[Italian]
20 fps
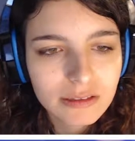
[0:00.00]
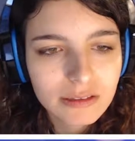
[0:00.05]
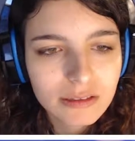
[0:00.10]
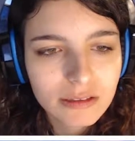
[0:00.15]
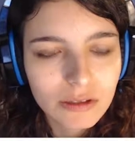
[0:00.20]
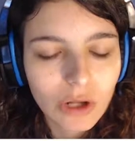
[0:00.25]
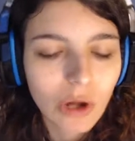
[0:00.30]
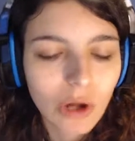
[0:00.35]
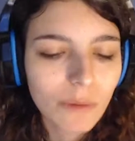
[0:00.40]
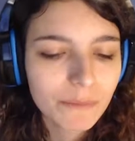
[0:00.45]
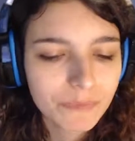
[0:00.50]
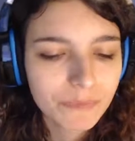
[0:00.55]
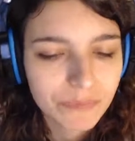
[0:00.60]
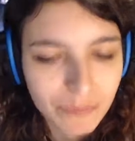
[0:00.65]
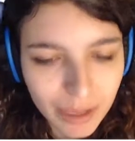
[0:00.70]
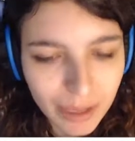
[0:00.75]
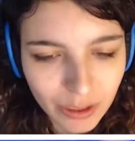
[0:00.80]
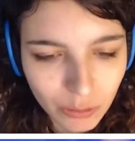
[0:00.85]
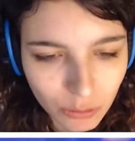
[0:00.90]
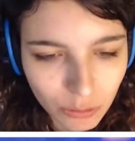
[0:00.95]
No,
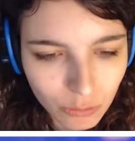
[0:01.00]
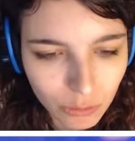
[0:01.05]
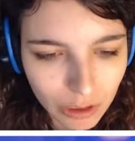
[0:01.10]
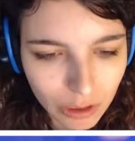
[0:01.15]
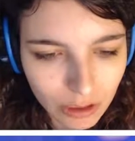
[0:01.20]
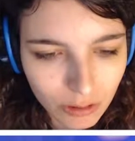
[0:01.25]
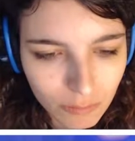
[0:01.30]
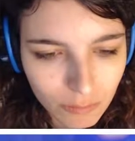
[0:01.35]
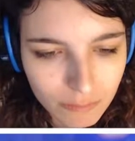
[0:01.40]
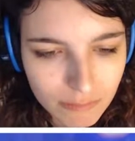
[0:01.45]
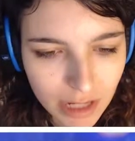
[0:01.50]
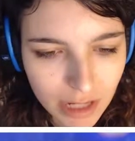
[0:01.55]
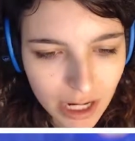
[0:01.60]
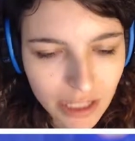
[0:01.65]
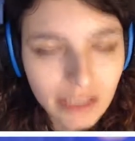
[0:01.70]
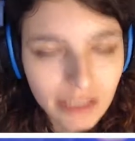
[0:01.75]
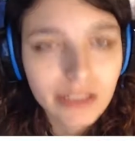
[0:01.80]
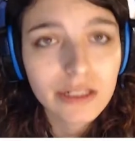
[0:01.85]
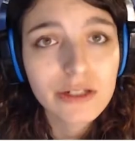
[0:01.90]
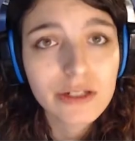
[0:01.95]
manco quello, ma
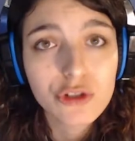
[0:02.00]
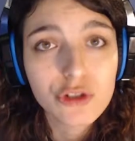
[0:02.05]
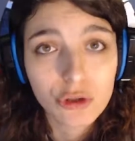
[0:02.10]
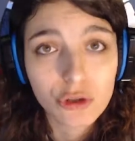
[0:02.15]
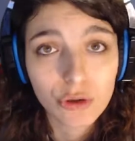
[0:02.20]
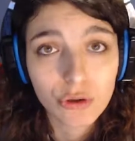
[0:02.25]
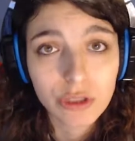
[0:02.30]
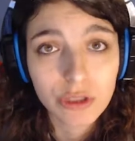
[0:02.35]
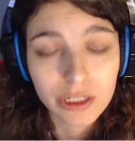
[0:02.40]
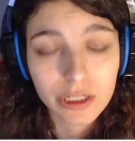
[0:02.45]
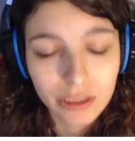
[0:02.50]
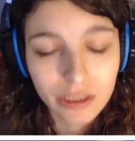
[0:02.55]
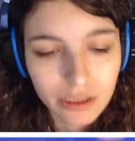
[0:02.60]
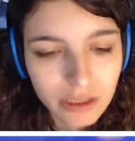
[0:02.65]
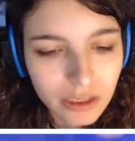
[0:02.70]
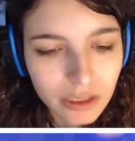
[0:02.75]
è una gioia.